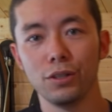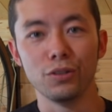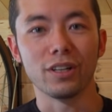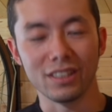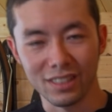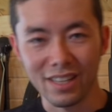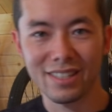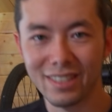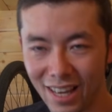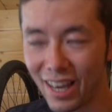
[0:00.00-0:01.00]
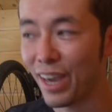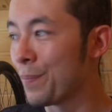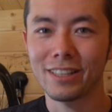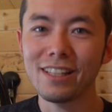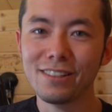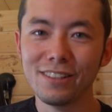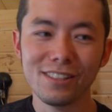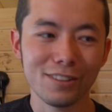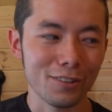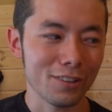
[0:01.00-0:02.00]
という感じです、はい、
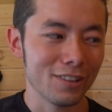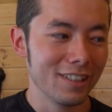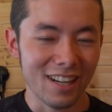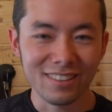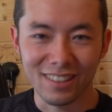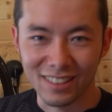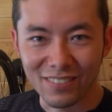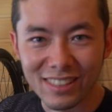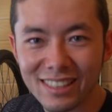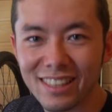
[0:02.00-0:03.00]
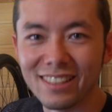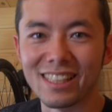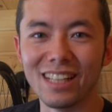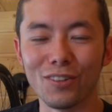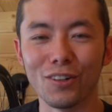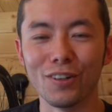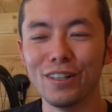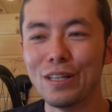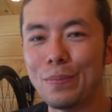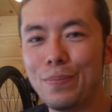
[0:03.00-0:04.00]
サイクリストあるあるかもしれないんですけども
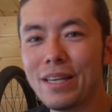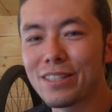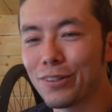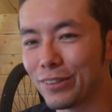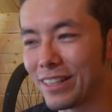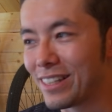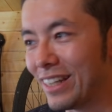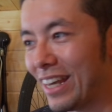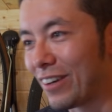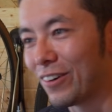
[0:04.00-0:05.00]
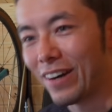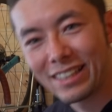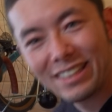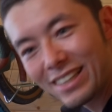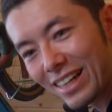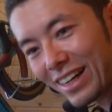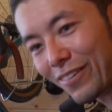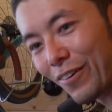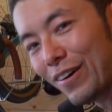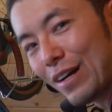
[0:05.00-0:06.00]
ベストをですねこう走りながら
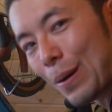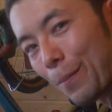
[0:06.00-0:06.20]
こう